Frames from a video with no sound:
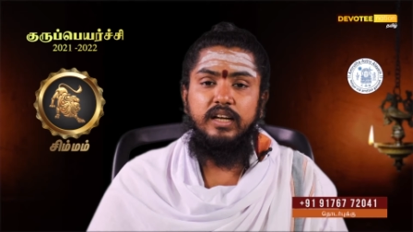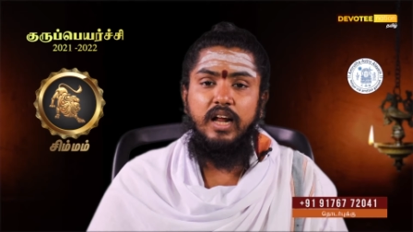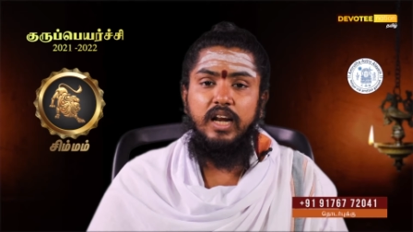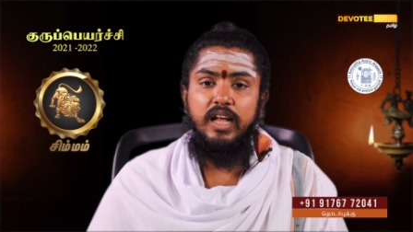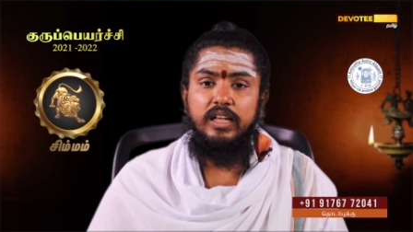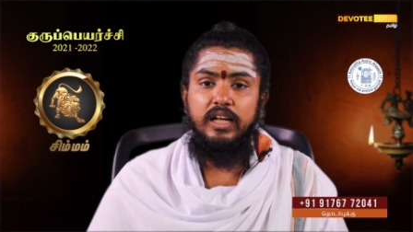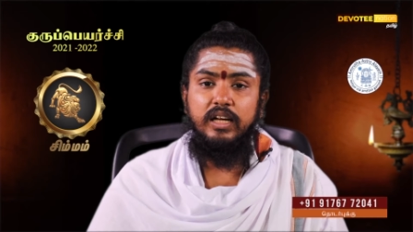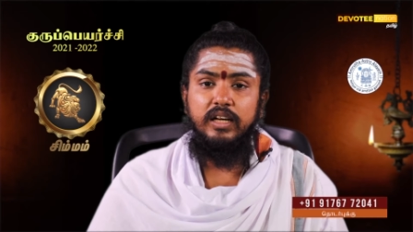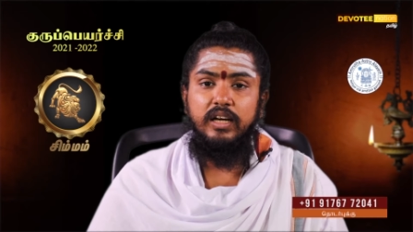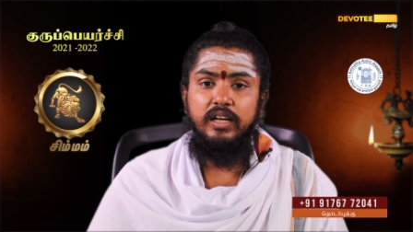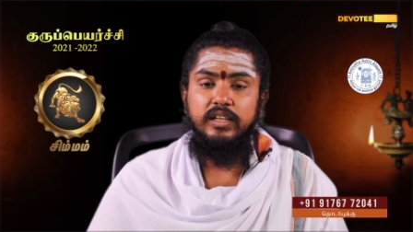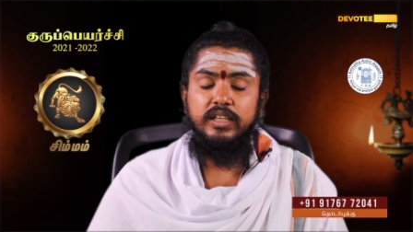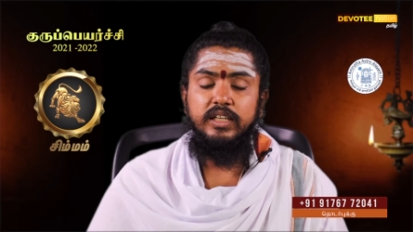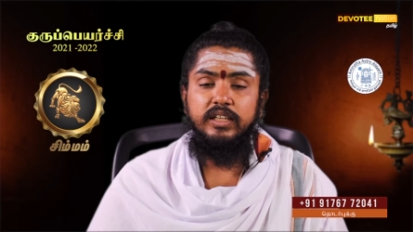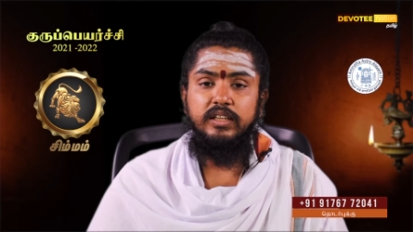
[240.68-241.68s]
அதனால்
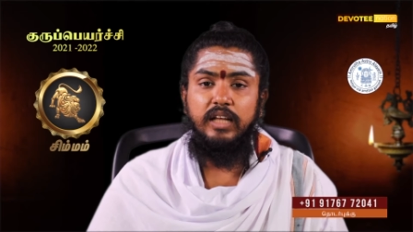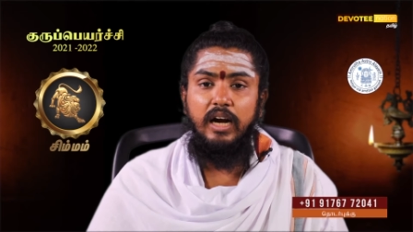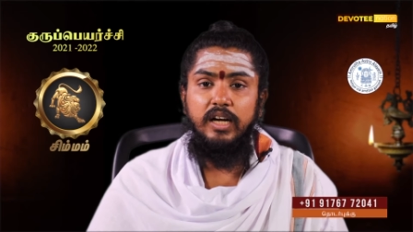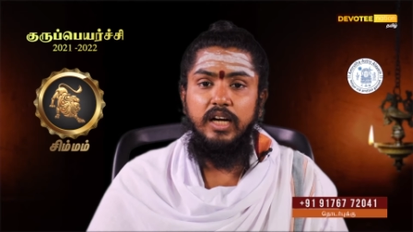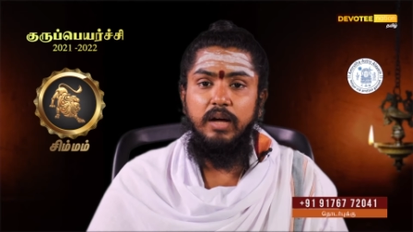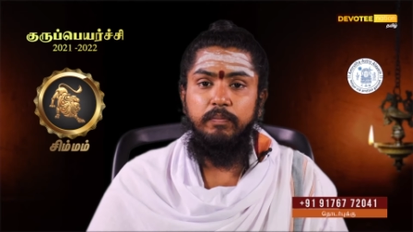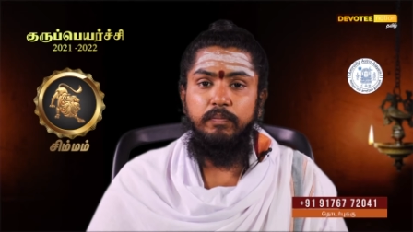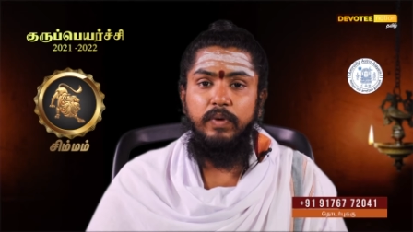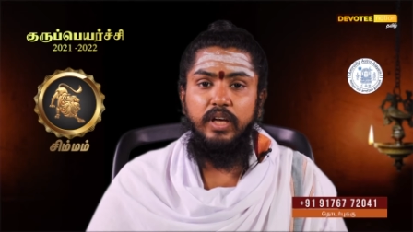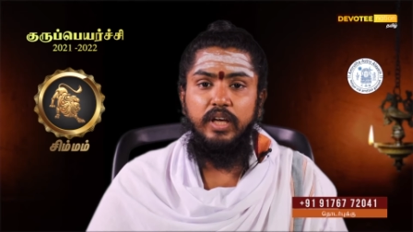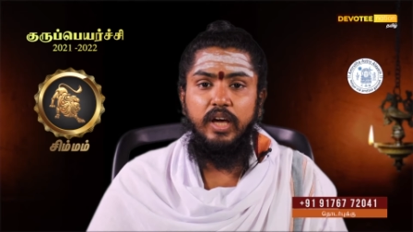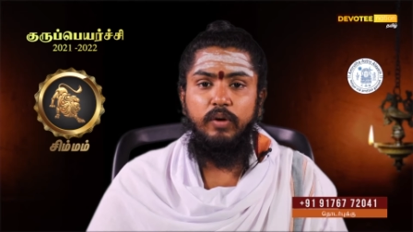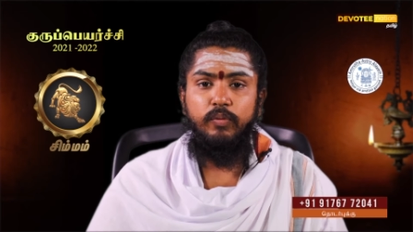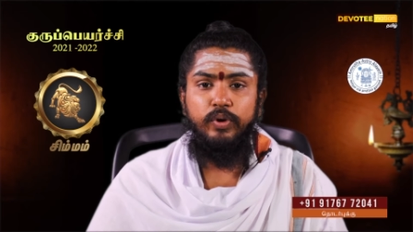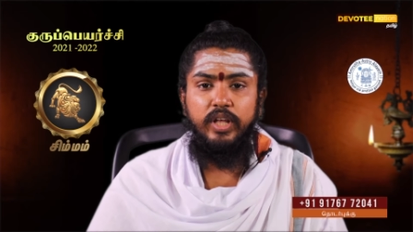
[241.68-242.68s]
தங்களுக்கு
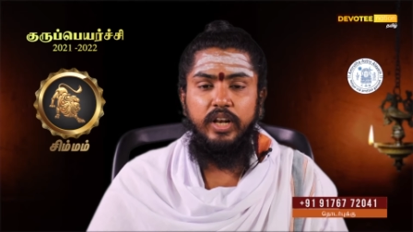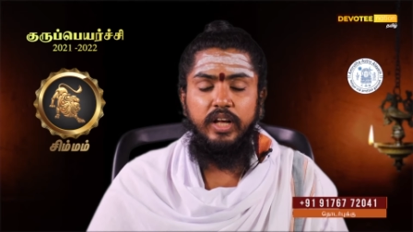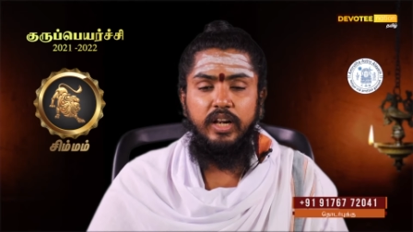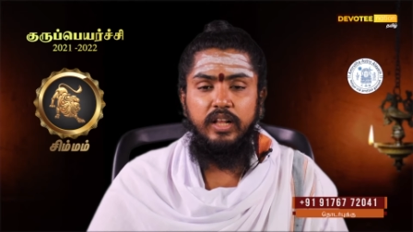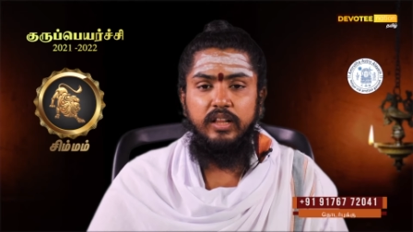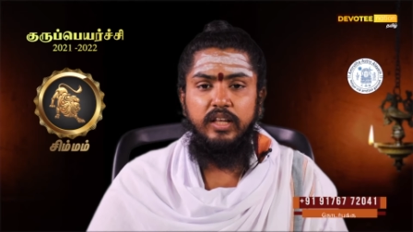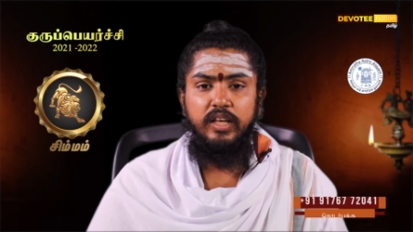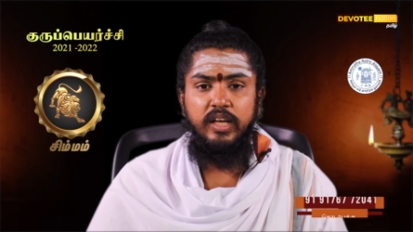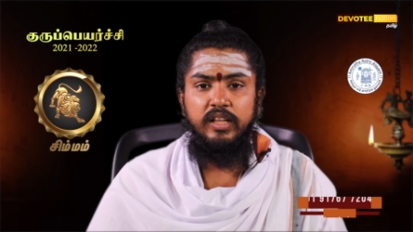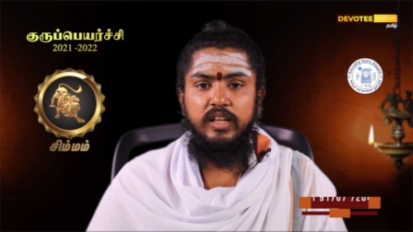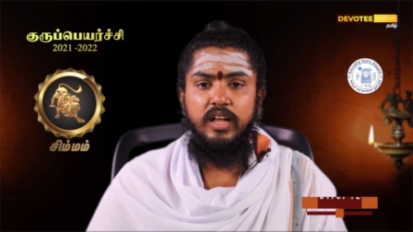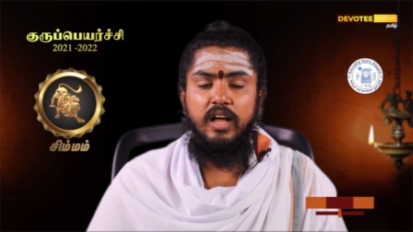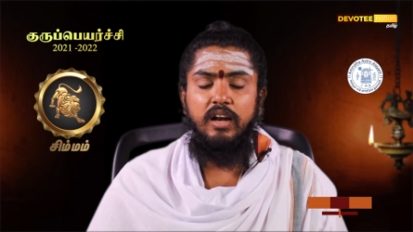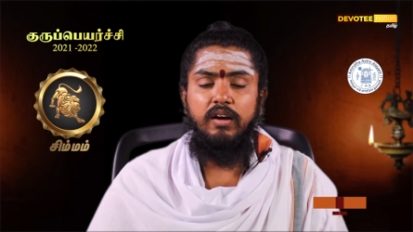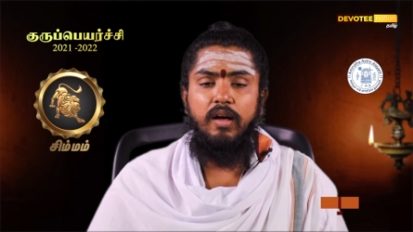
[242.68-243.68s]
தன்னம்பிக்கை உயர்கிறது
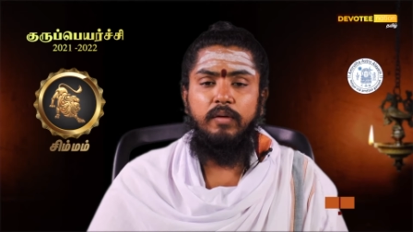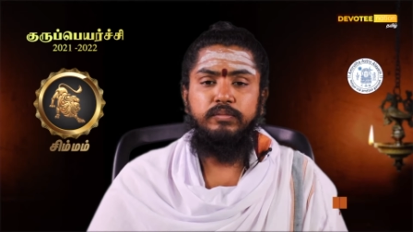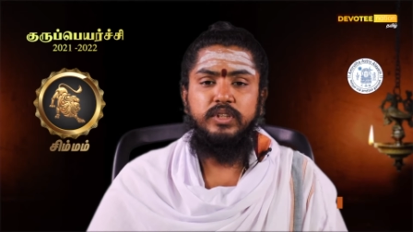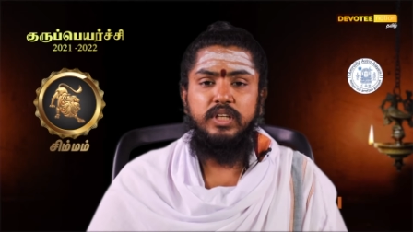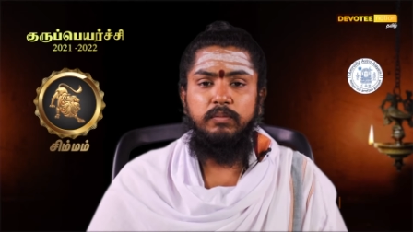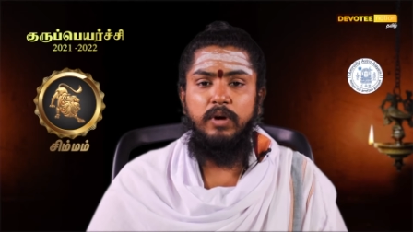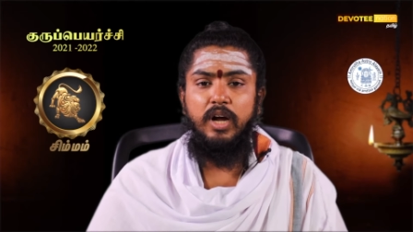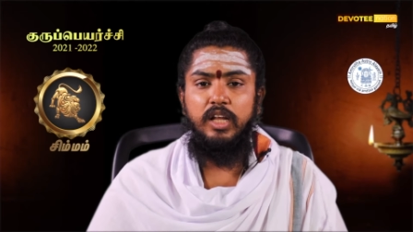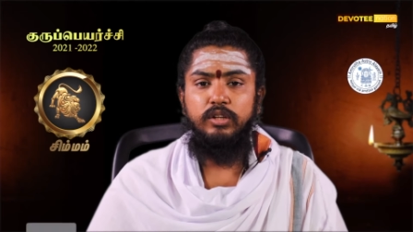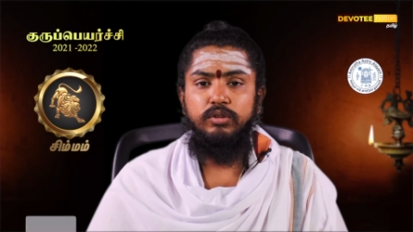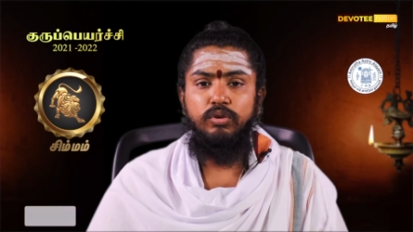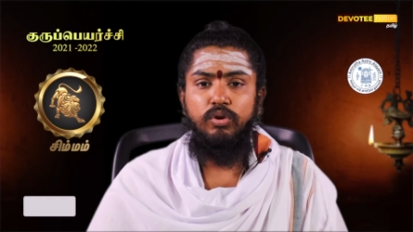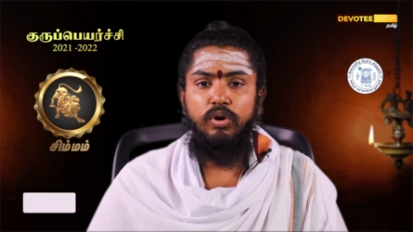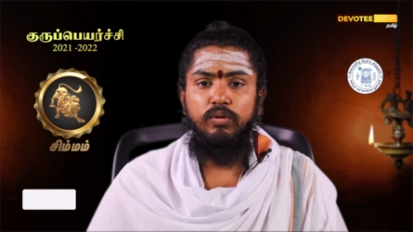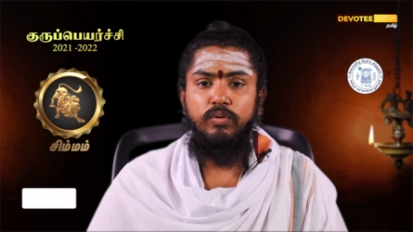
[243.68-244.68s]
எதுனாலும் நாம்
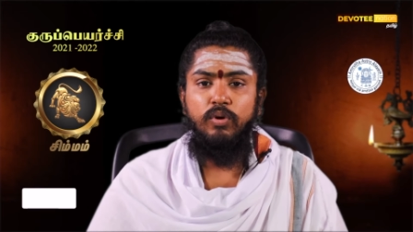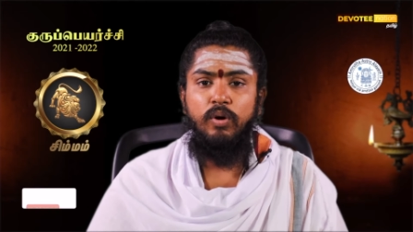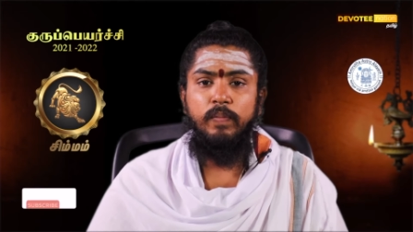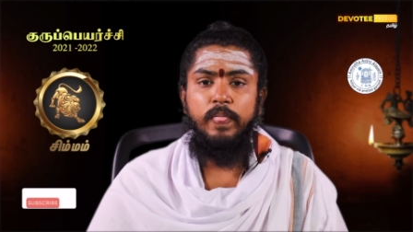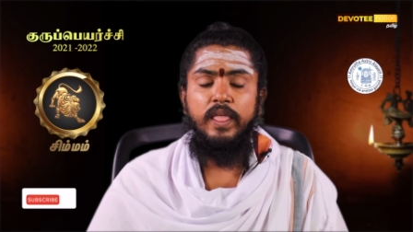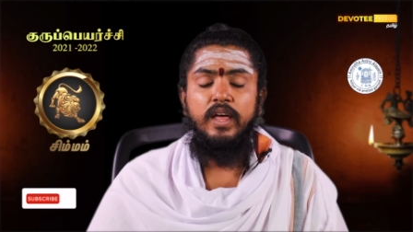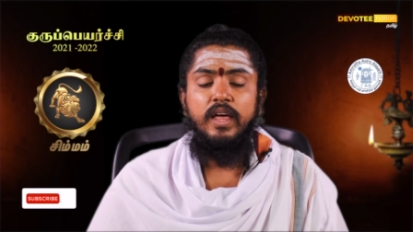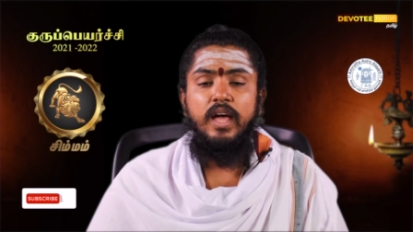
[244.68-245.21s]
சமாளித்து கொள்வோம்